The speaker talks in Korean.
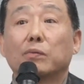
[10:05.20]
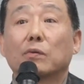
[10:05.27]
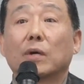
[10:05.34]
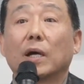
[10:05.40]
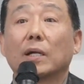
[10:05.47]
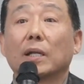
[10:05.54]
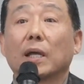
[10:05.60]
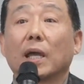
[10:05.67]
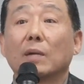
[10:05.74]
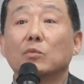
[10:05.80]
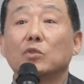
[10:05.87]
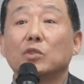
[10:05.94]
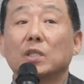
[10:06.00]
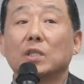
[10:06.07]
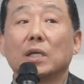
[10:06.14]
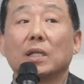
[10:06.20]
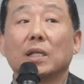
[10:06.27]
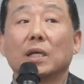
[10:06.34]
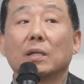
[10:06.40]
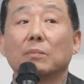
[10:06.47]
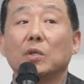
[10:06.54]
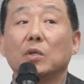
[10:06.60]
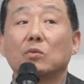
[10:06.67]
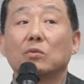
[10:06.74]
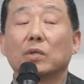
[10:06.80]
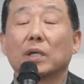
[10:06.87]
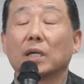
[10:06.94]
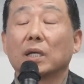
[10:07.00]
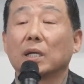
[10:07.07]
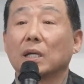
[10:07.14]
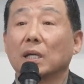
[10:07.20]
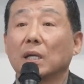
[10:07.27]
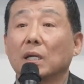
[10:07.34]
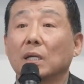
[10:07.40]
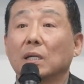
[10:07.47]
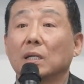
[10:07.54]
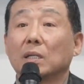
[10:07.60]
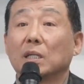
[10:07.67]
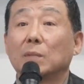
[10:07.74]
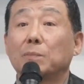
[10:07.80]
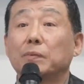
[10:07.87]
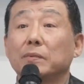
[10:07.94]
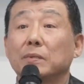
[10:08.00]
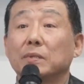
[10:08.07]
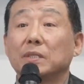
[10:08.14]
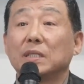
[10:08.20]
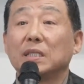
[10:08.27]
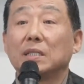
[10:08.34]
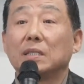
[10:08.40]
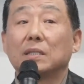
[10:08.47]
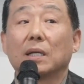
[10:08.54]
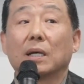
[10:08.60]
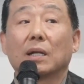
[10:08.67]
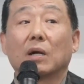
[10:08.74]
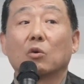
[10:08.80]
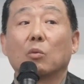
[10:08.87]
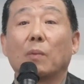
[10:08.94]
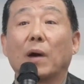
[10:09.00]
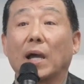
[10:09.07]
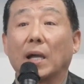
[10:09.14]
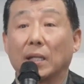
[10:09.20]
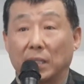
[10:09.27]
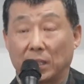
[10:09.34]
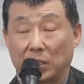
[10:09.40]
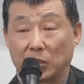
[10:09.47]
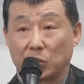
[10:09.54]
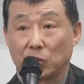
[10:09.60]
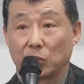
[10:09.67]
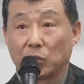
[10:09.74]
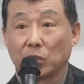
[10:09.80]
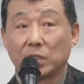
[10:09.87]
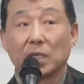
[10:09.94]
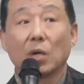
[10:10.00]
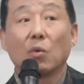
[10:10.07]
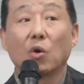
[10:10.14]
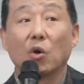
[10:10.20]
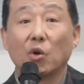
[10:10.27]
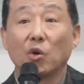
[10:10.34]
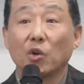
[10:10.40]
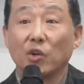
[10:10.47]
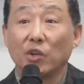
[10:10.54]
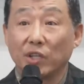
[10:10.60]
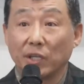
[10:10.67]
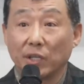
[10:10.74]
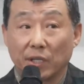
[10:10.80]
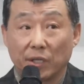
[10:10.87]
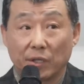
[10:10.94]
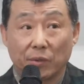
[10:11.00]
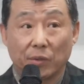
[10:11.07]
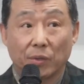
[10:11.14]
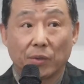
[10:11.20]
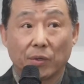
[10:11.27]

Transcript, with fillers: 북한의 핵 문제에 대한 미국의 깊은 뜻이 있다라고 봐야 되겠죠. 그게 월요일이에요.